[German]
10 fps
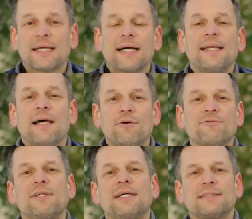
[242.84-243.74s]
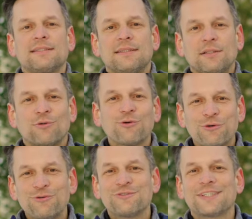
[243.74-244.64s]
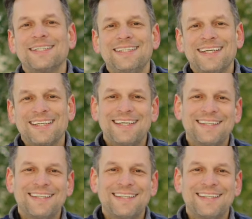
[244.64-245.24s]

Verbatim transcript: dran laufen lassen, den Rückruf trainieren,